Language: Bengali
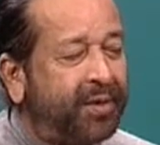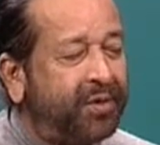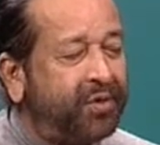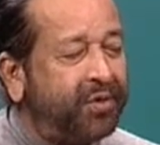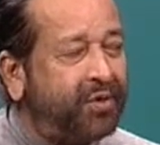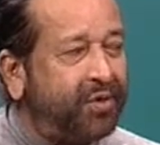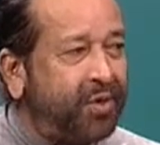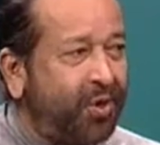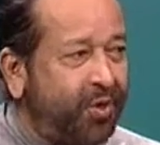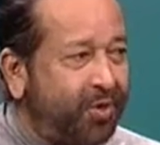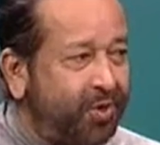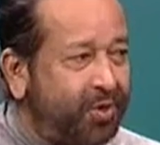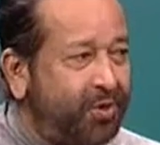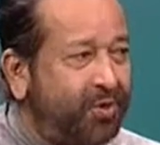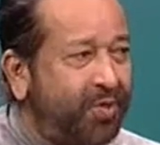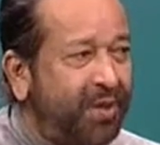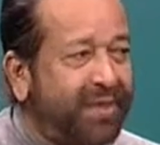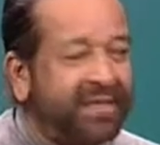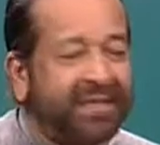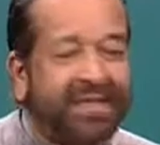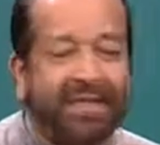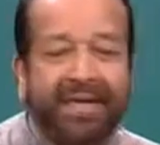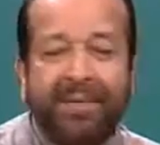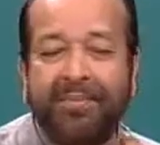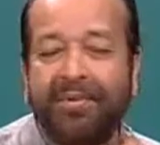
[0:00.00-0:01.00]
সহজ
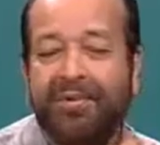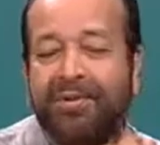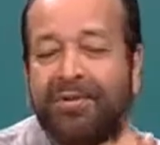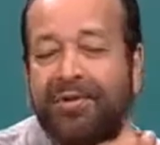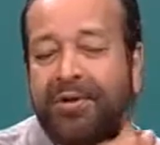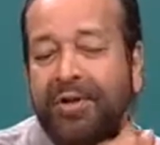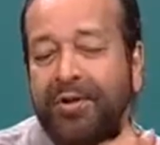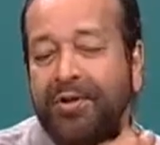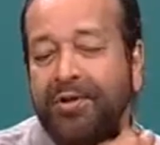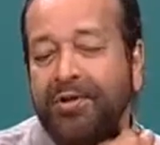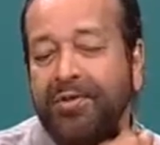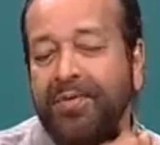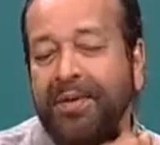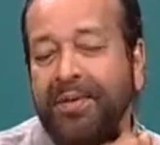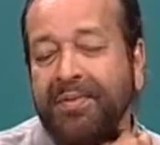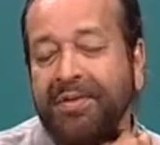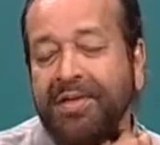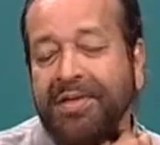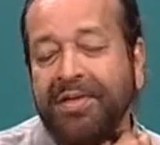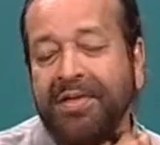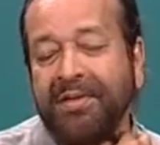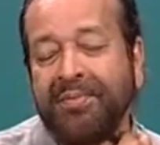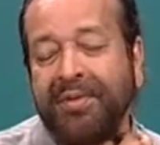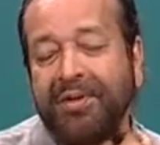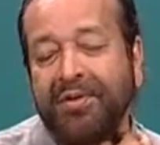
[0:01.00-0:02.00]
ভাষা এবং সহজভাবে
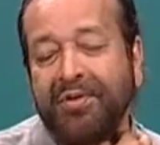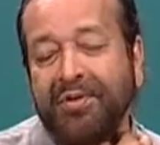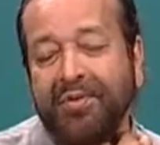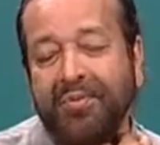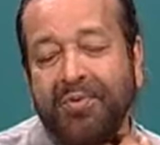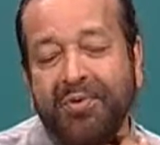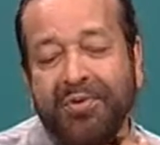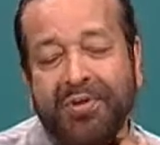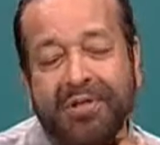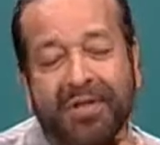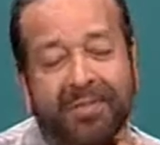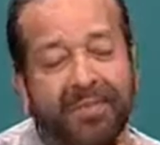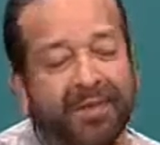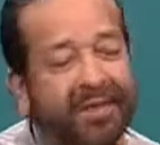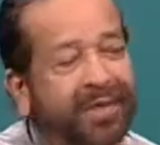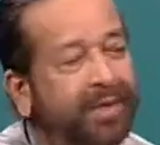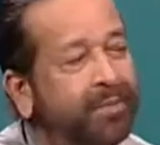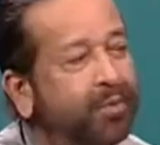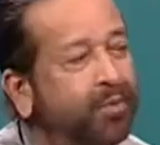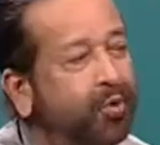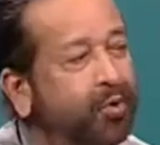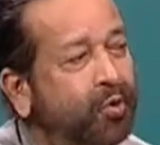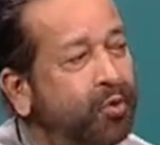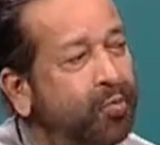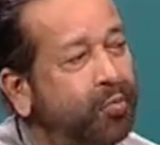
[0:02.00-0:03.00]
যাতে মানুষ বুঝতে পারে এই
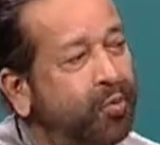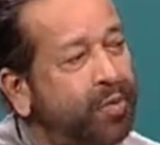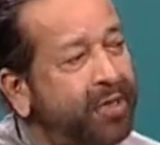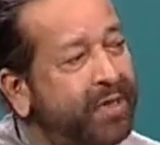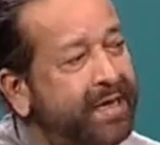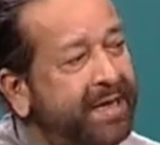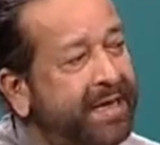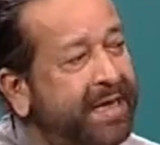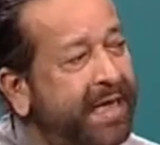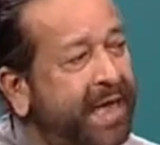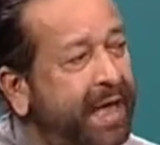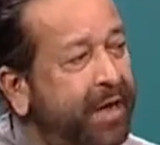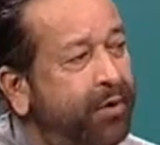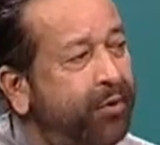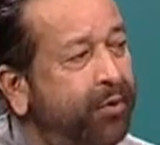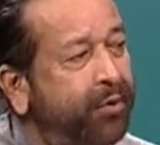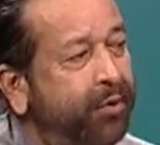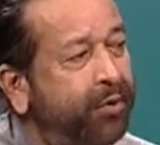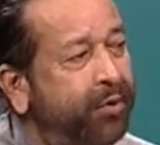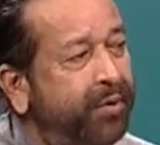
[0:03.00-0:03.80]
প্রকল্পটি কেন